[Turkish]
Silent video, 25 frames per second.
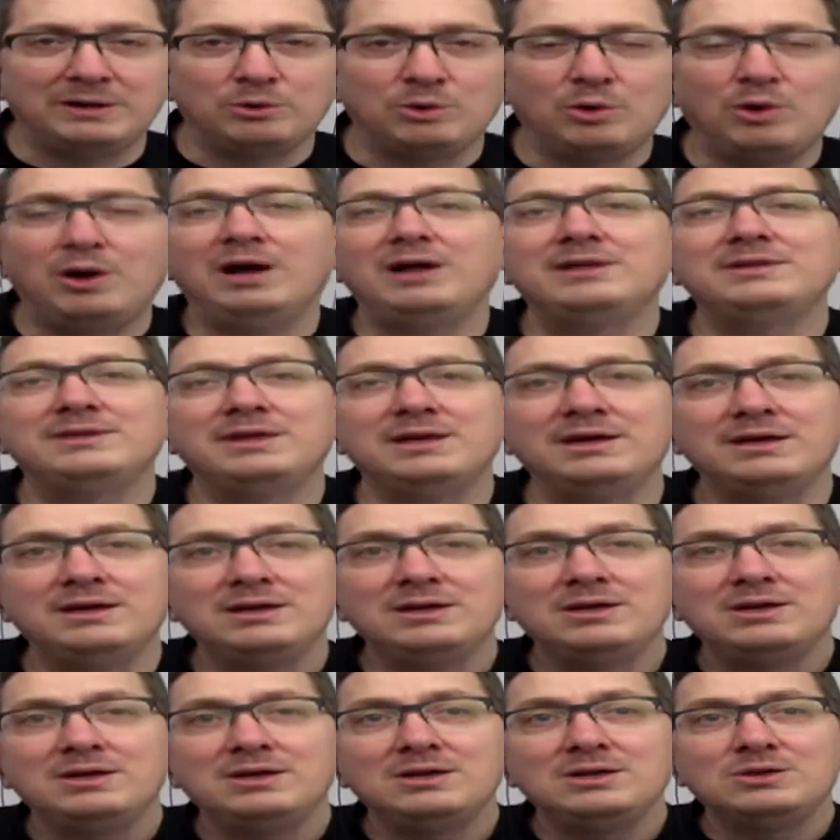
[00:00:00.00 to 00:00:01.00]
O halde
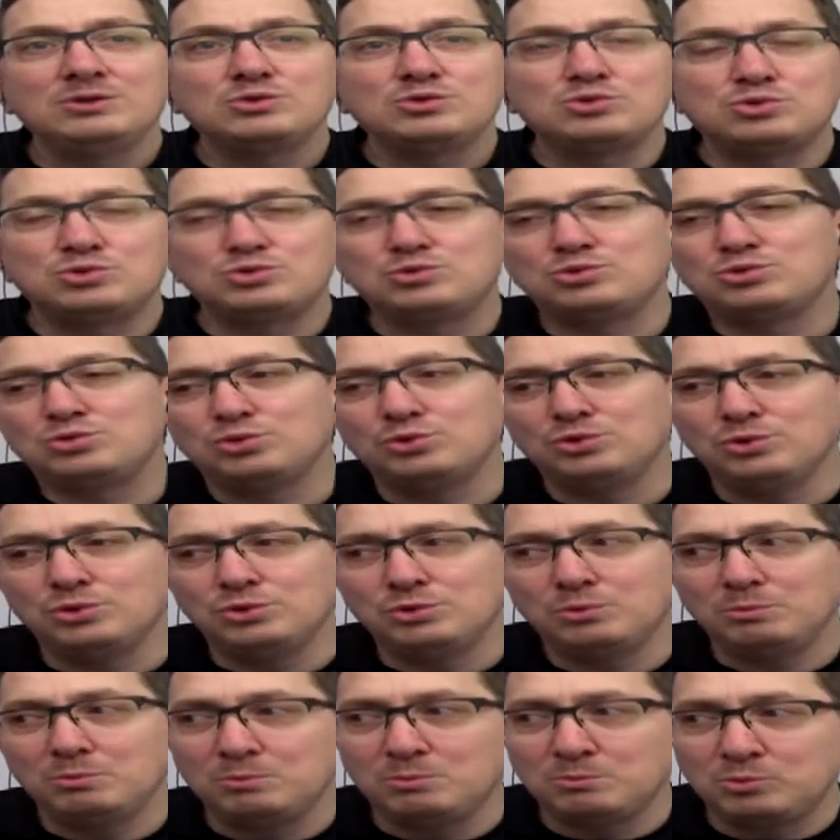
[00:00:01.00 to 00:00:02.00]
su
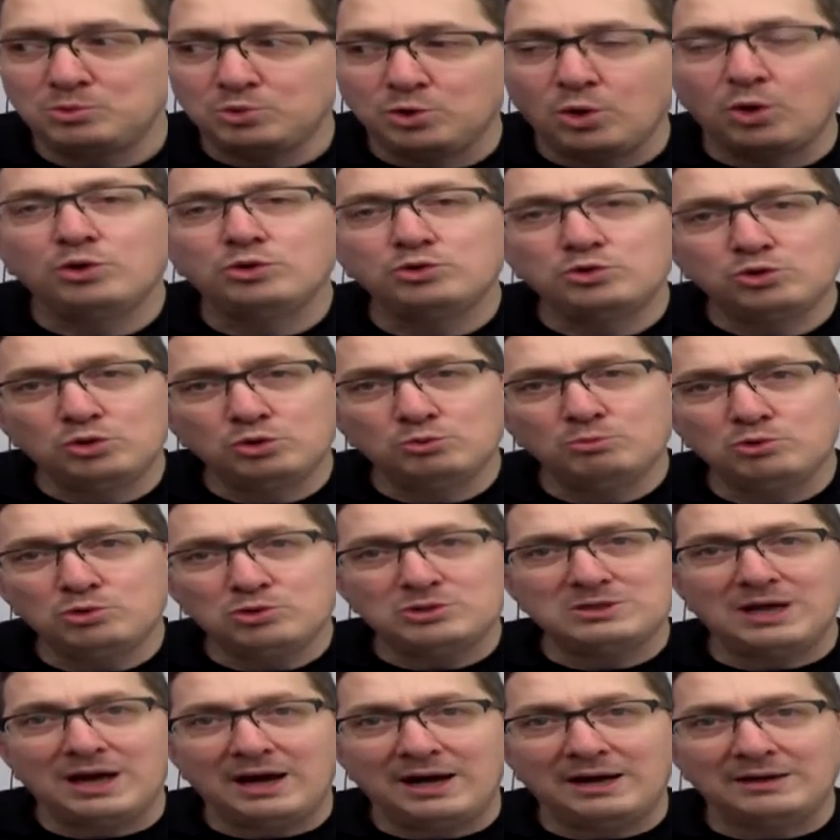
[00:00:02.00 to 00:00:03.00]
gördüğümüz
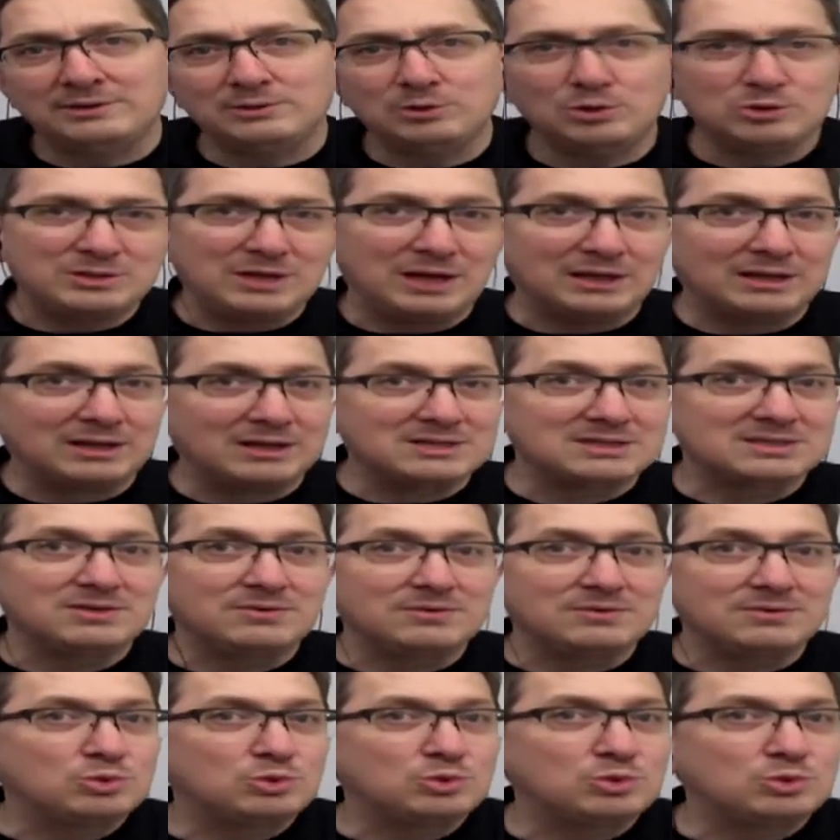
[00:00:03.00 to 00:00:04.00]
yerde özellikle sıvı
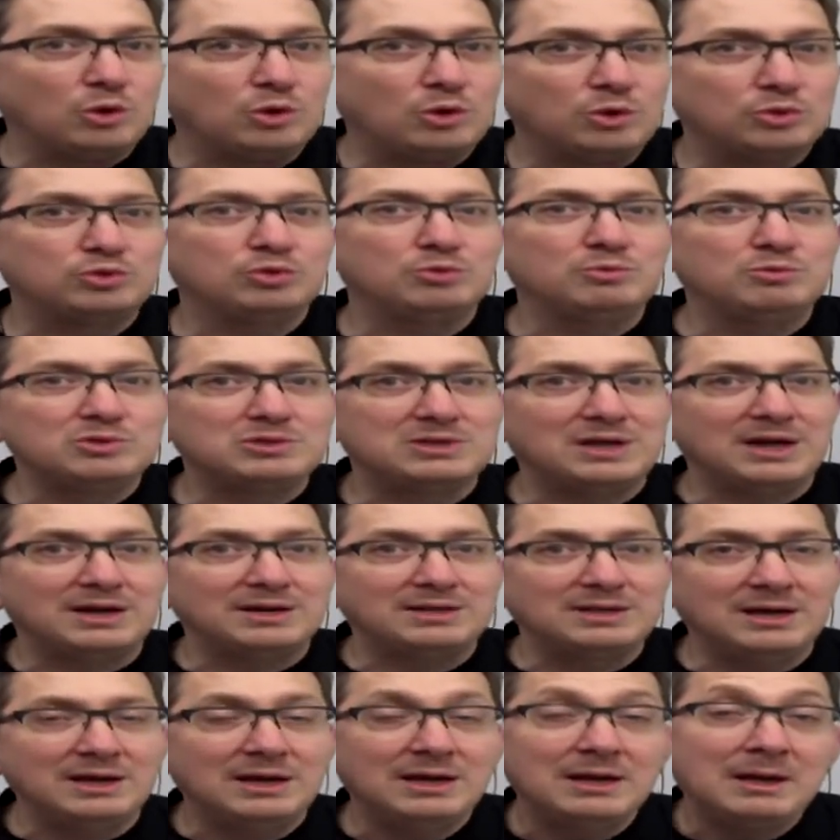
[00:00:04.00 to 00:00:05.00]
su gördüğümüz
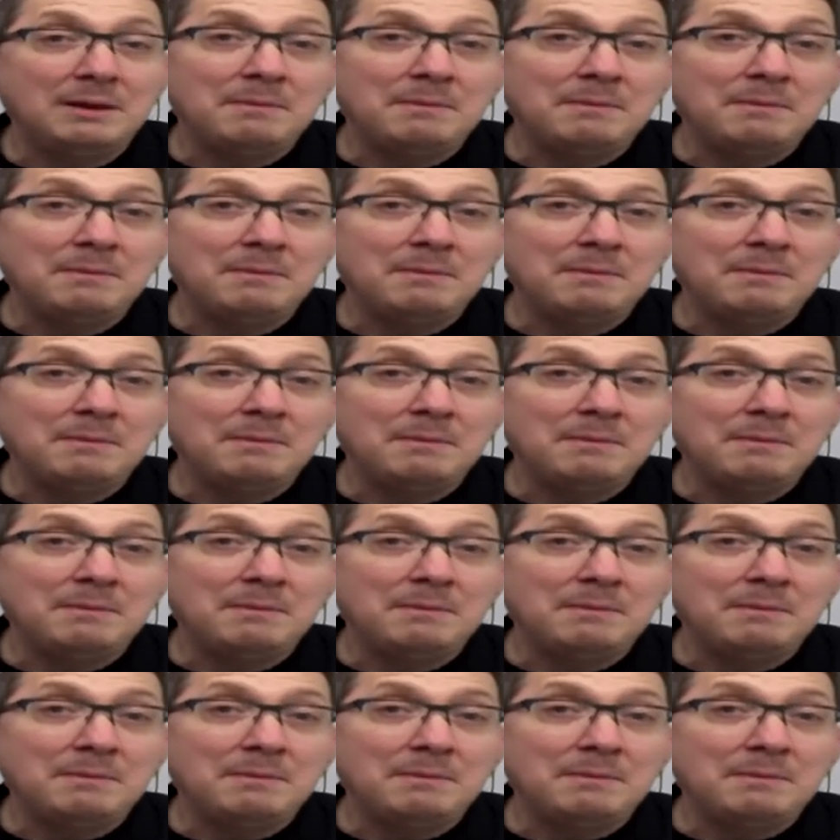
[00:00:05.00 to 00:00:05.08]
yerde